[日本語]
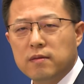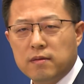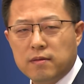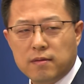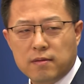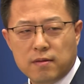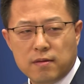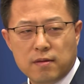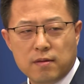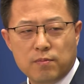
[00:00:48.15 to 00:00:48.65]

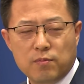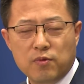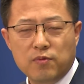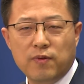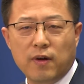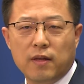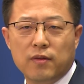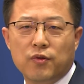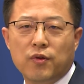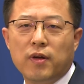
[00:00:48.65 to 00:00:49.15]
題などに
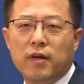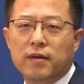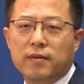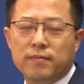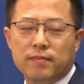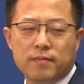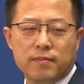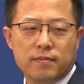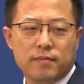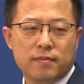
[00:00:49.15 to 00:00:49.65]
ついて、
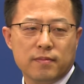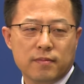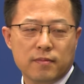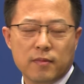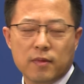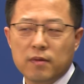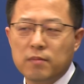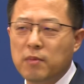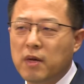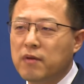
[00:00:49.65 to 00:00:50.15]

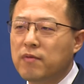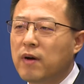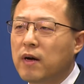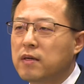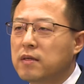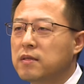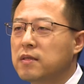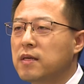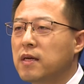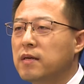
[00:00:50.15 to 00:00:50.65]
強硬
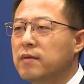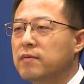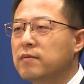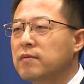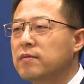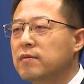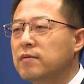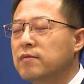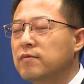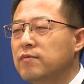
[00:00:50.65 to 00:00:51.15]
で好
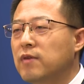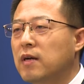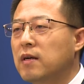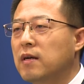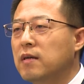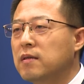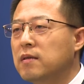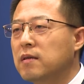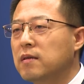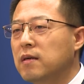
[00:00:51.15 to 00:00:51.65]
戦的な
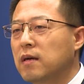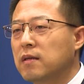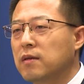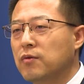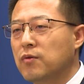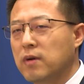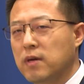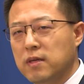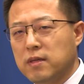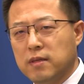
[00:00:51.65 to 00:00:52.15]
発言を
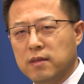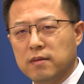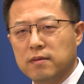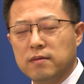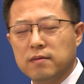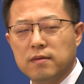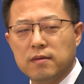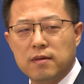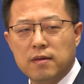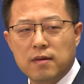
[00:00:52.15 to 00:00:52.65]
繰り返
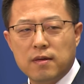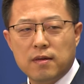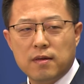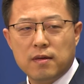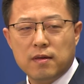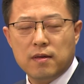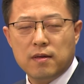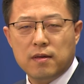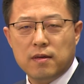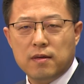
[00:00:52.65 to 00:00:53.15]
す
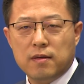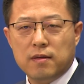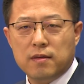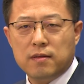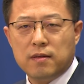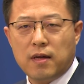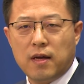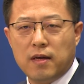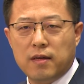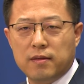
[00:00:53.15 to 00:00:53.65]
戦狼
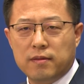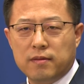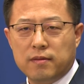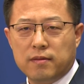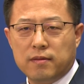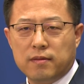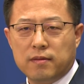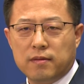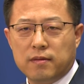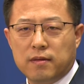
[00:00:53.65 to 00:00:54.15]
外交を
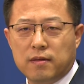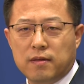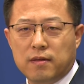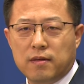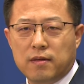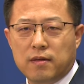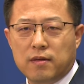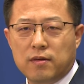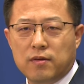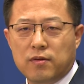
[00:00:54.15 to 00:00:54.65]
代表す
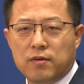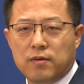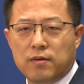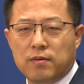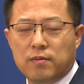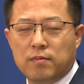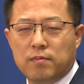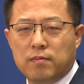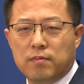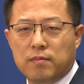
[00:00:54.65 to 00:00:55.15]
る報道
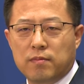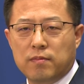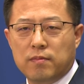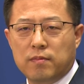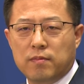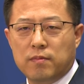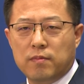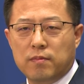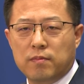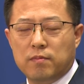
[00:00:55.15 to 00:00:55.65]
官とし
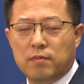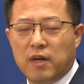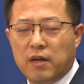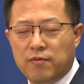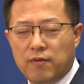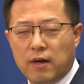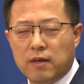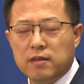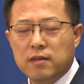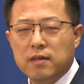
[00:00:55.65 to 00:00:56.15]
て知られて
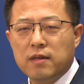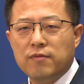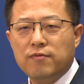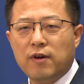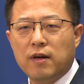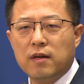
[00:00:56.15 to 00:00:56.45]
いました。